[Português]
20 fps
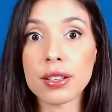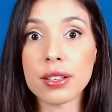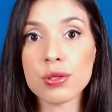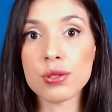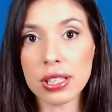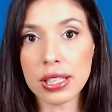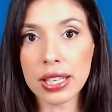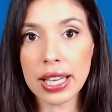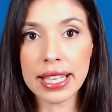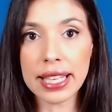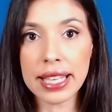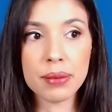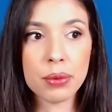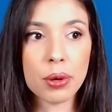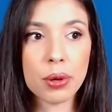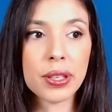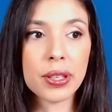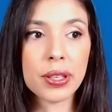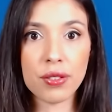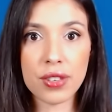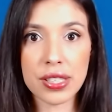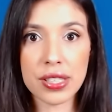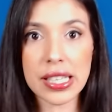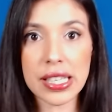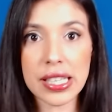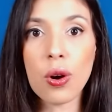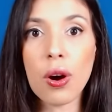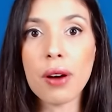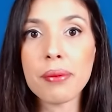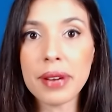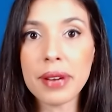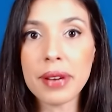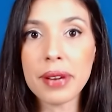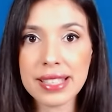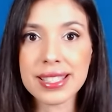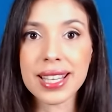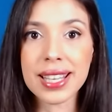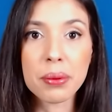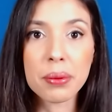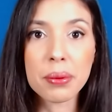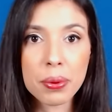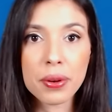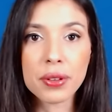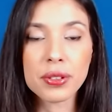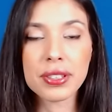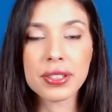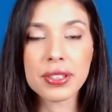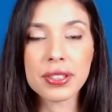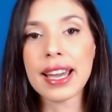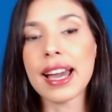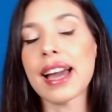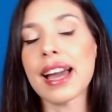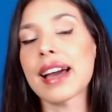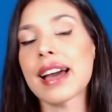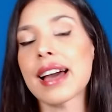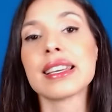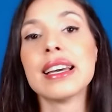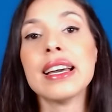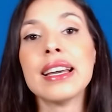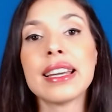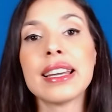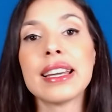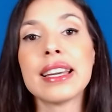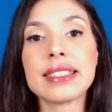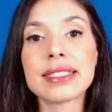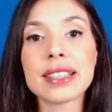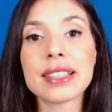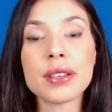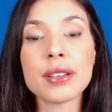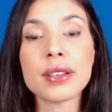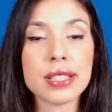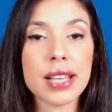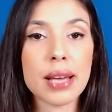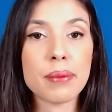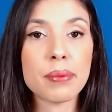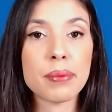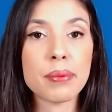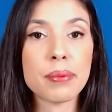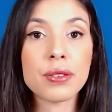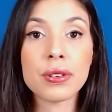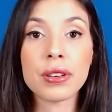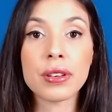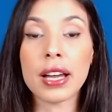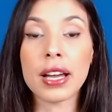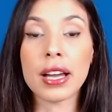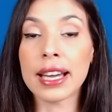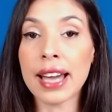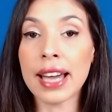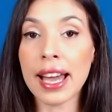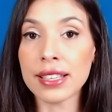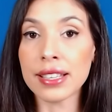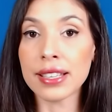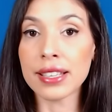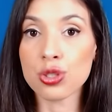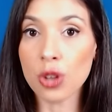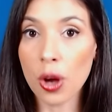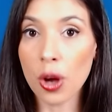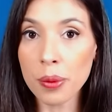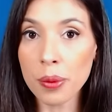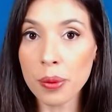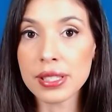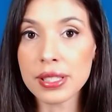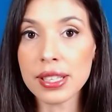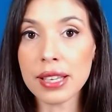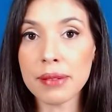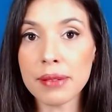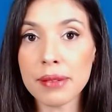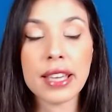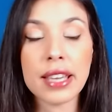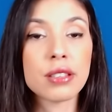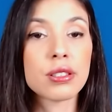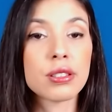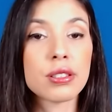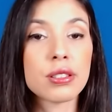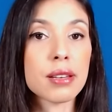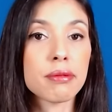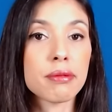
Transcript: a não ser naquele momento que você compra e recebe o produto em casa. Então eles abriram guide shops também em